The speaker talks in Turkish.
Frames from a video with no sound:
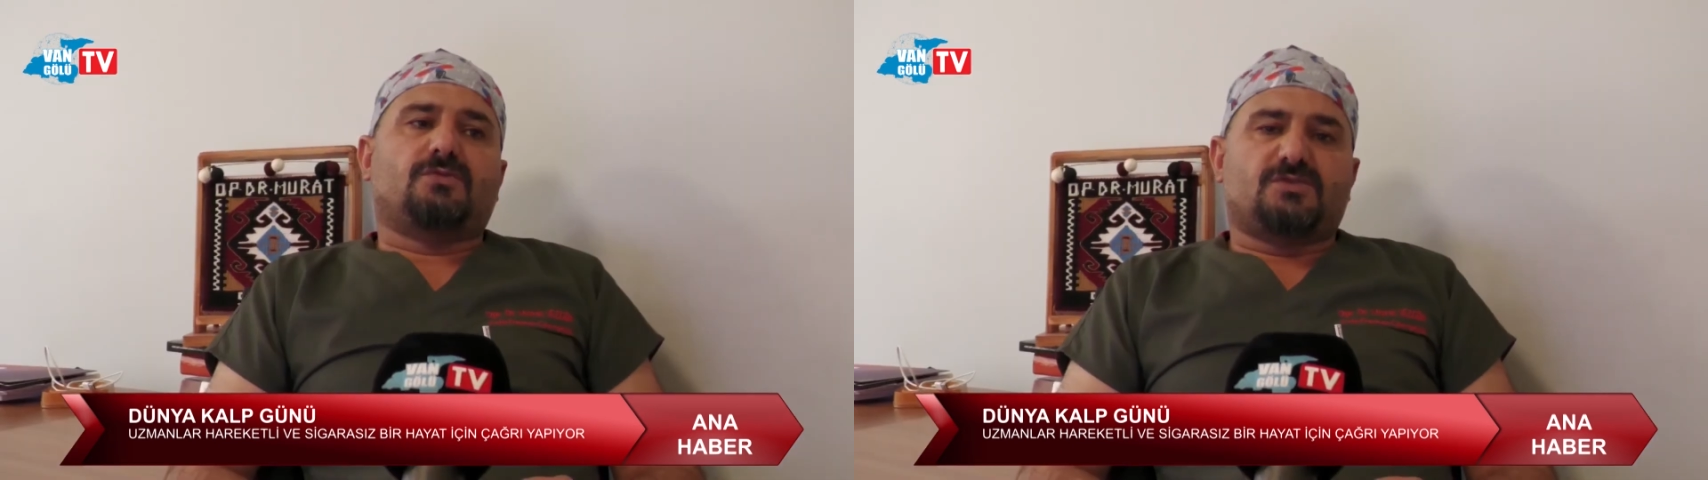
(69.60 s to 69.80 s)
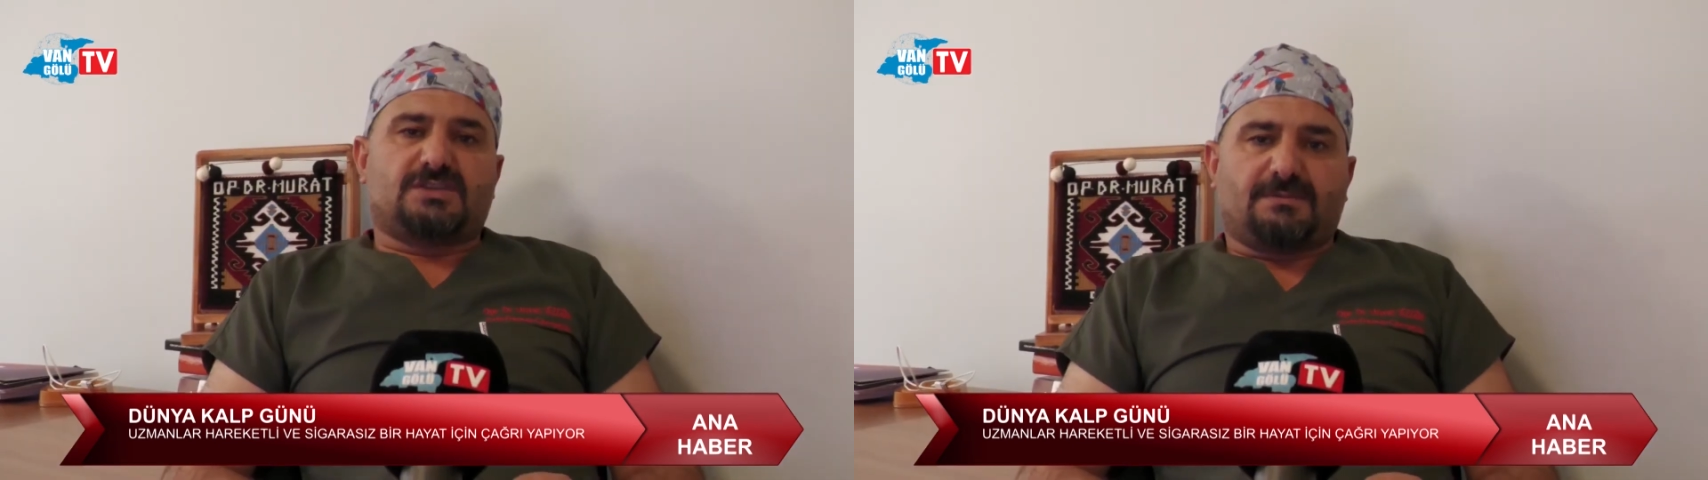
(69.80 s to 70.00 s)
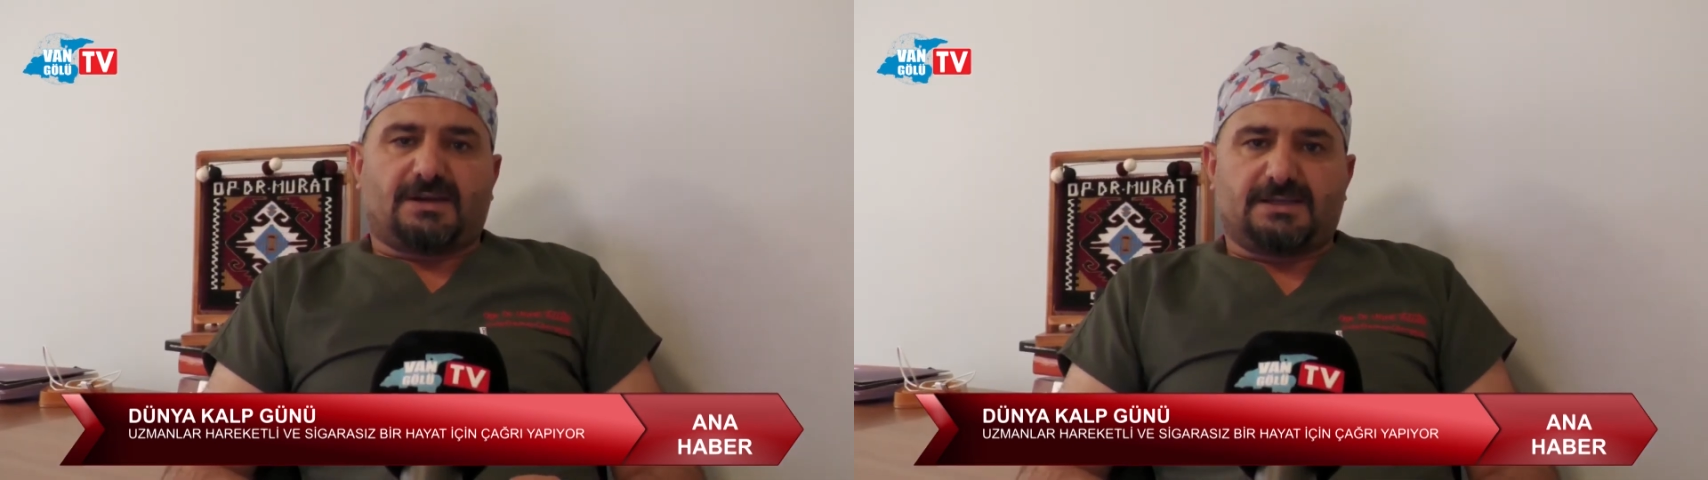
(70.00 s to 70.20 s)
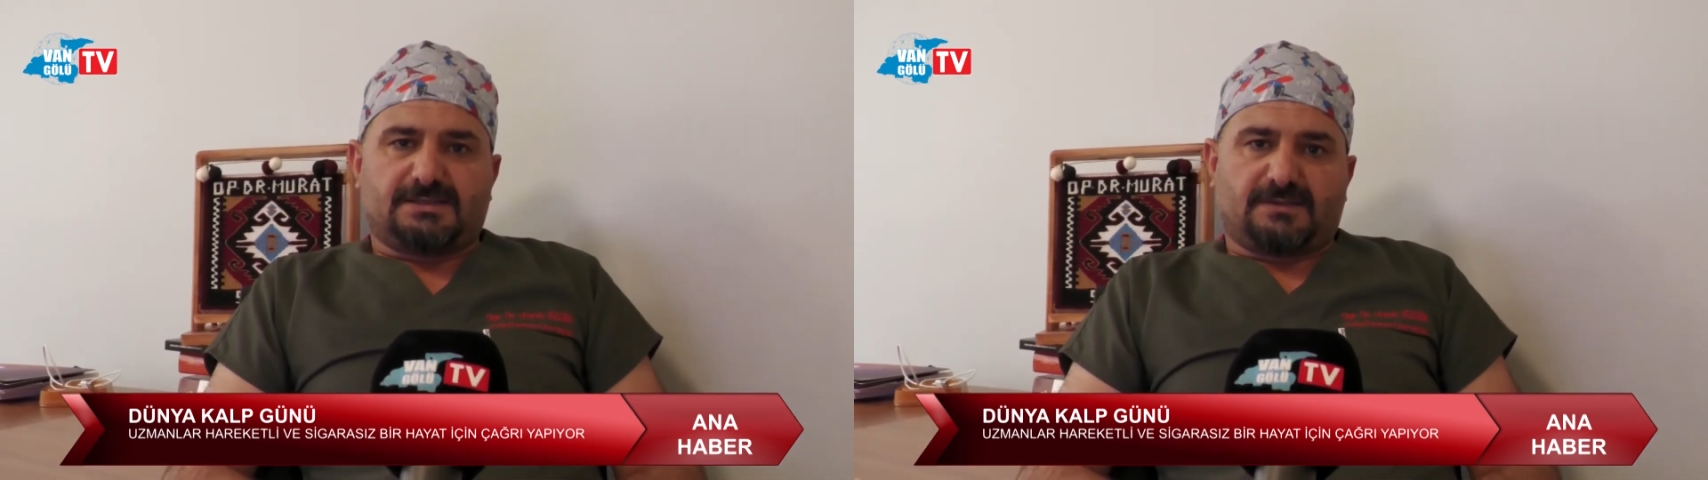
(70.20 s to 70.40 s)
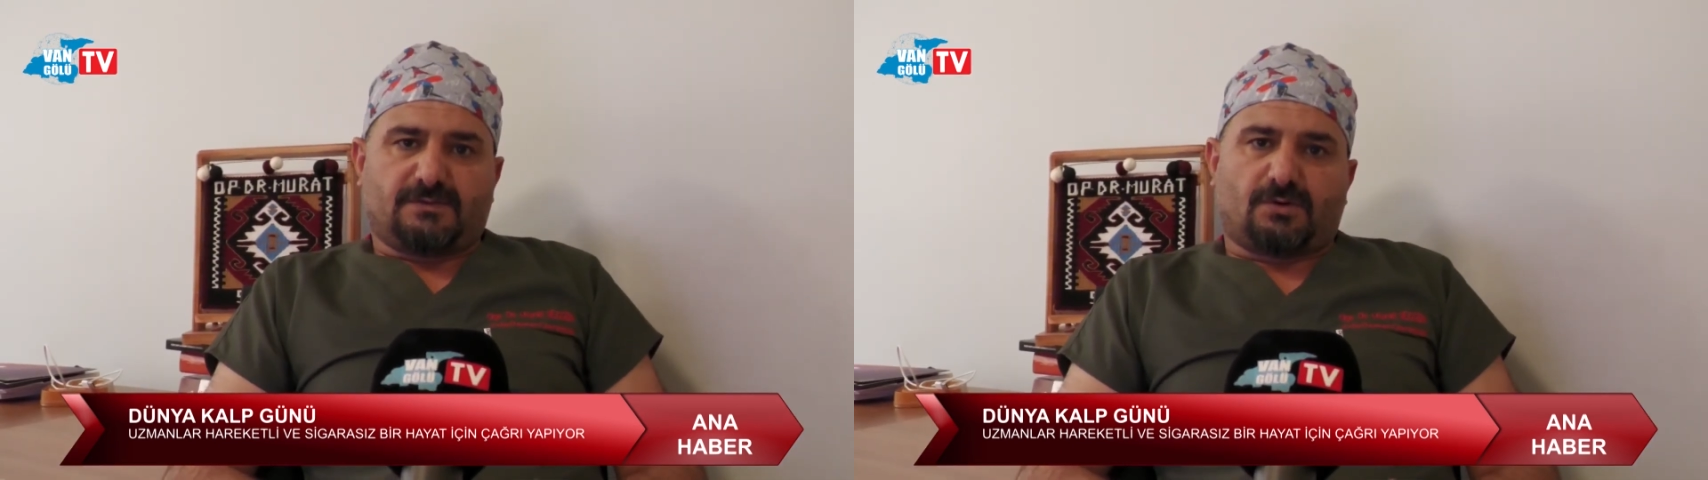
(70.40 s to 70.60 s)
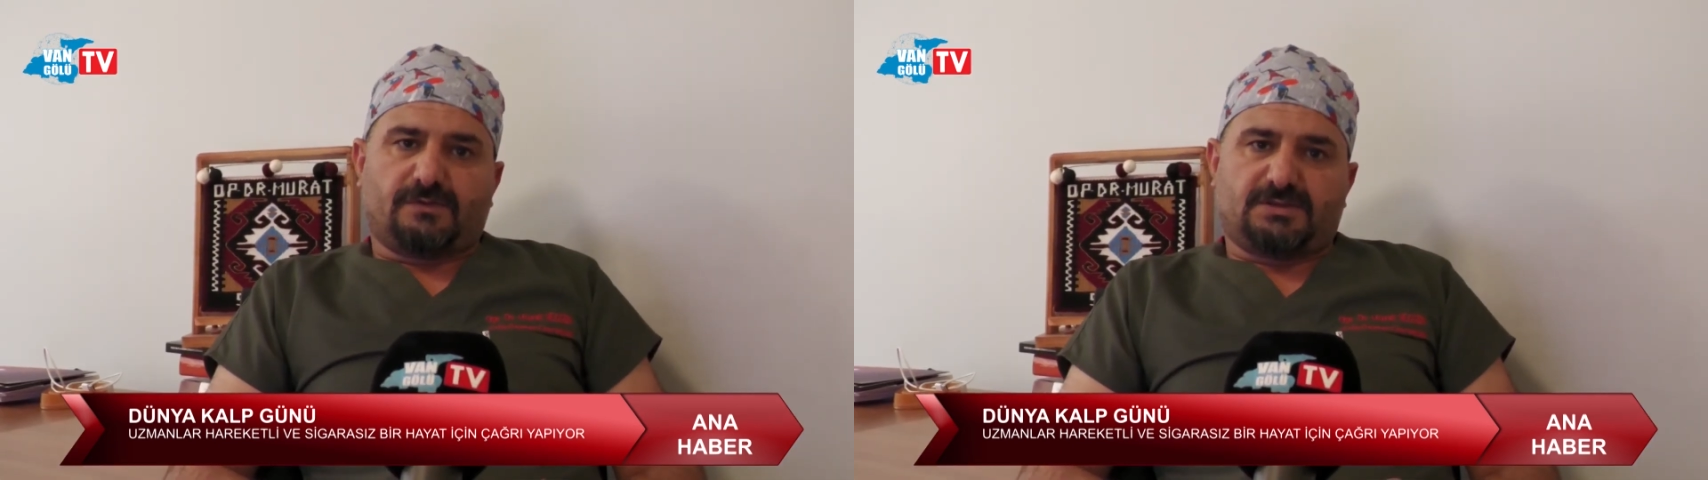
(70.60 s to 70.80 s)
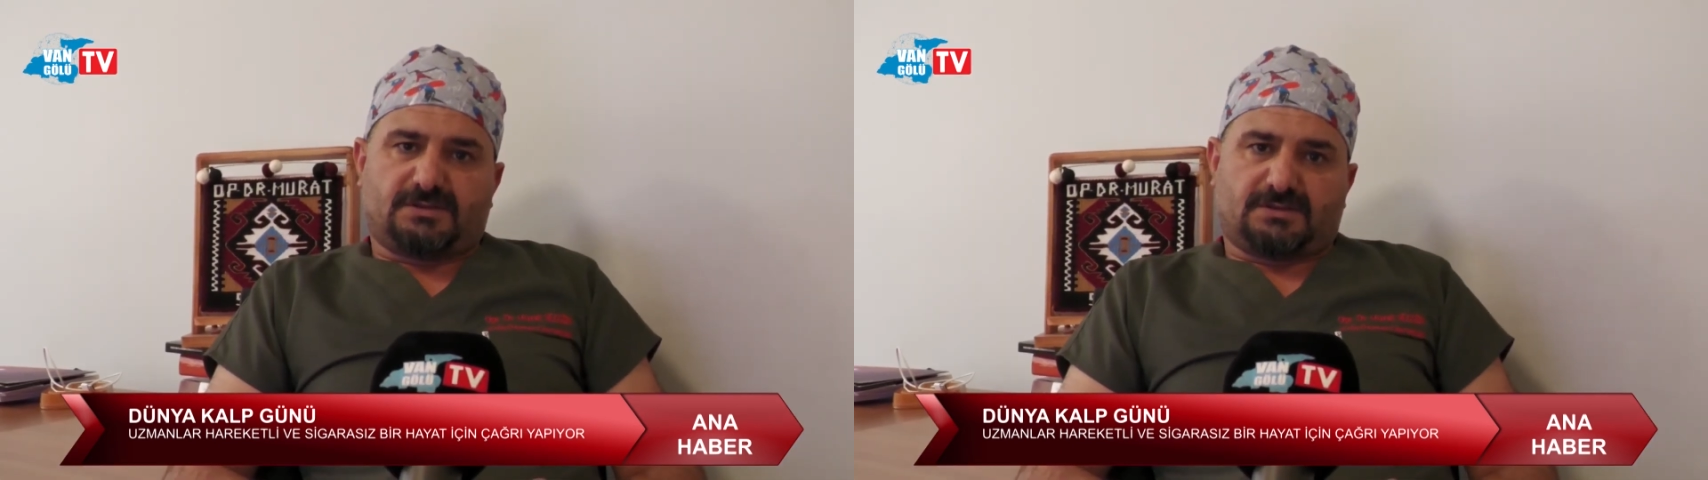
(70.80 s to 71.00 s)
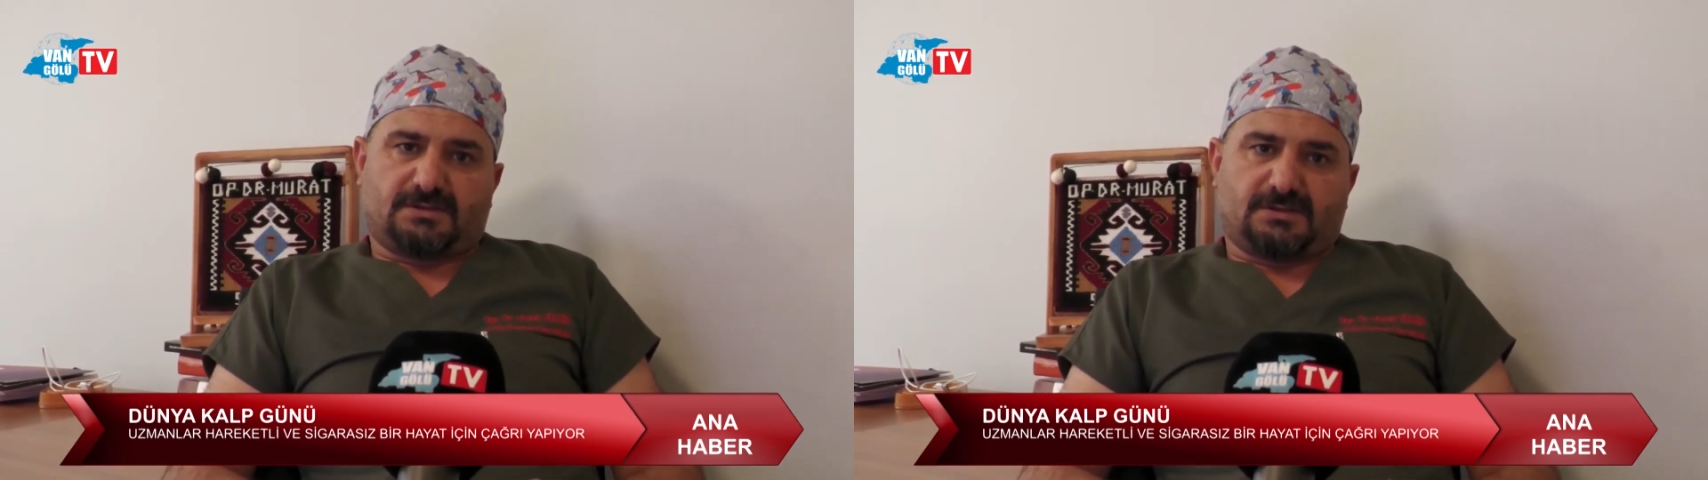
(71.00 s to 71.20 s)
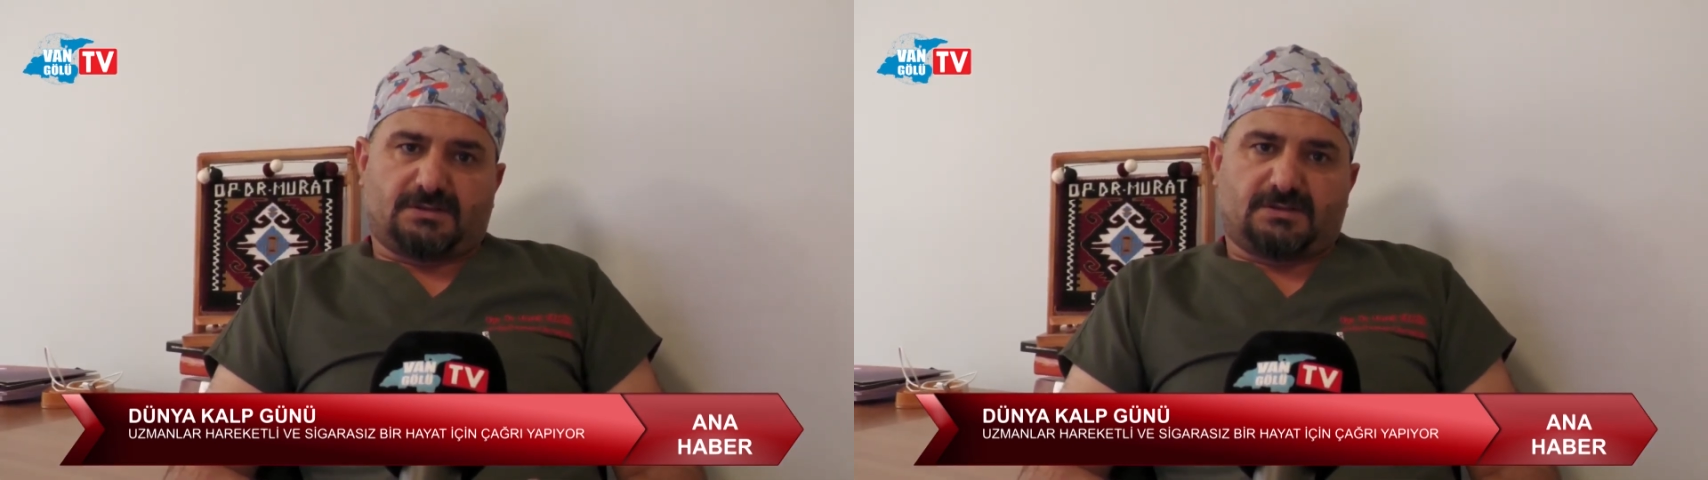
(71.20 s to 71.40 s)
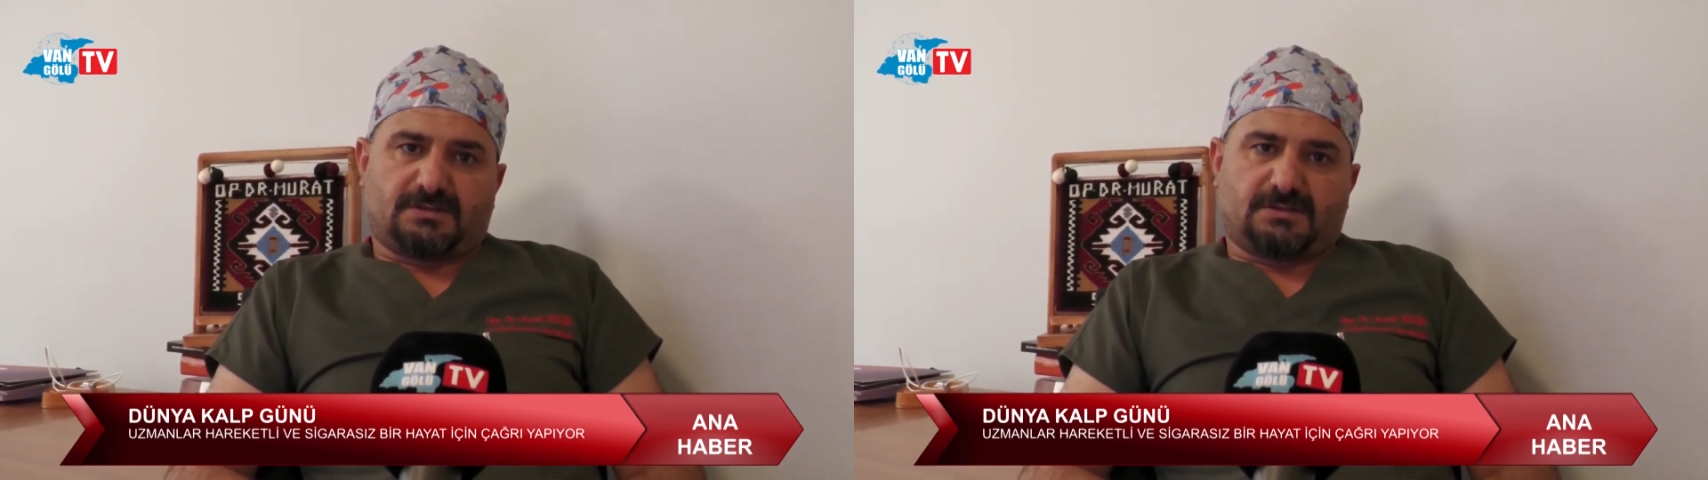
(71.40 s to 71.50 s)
Günümüzde maalesef COVID e,